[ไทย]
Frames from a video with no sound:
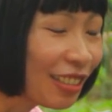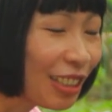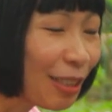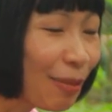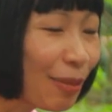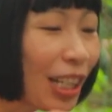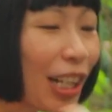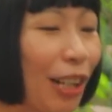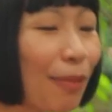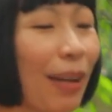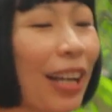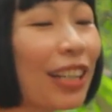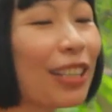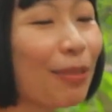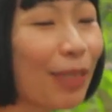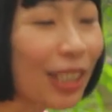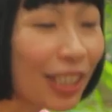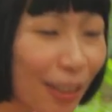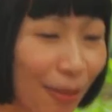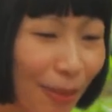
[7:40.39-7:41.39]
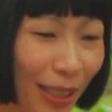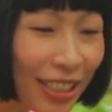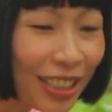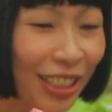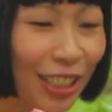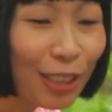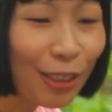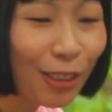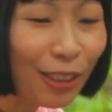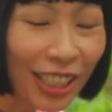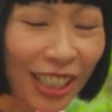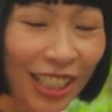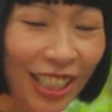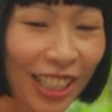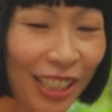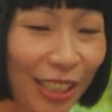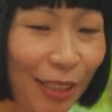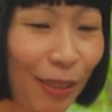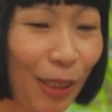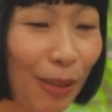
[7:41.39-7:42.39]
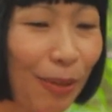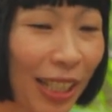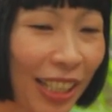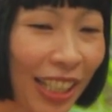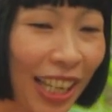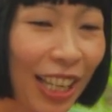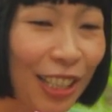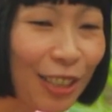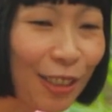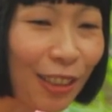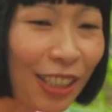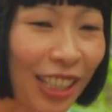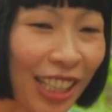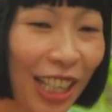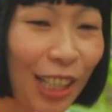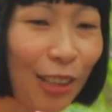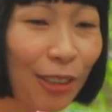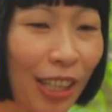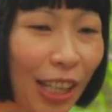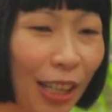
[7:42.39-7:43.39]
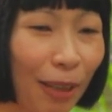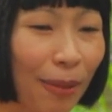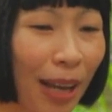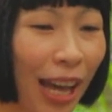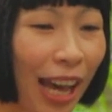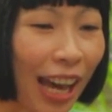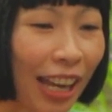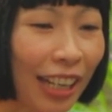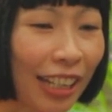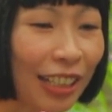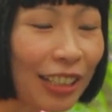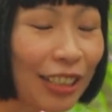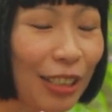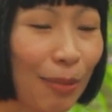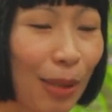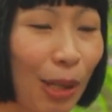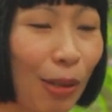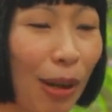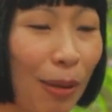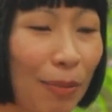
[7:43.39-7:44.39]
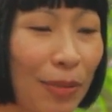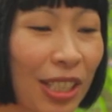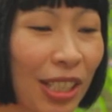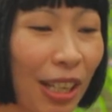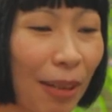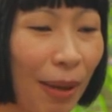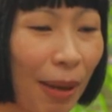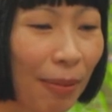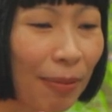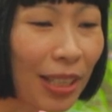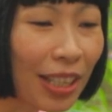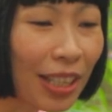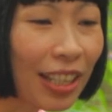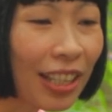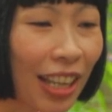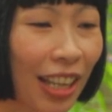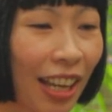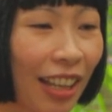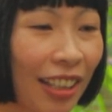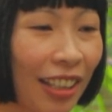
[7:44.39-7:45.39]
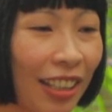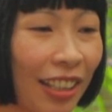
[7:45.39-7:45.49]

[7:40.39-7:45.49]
จิ๋มเกิดมาจิ๋มก็ต้องมาเจอโจทย์นี้ อีกจิ๋มต้องมาแก้โจทย์นี้ให้ ตัวเองผ่านอะจิ๋มมีความเชื่อแบบนี้ไง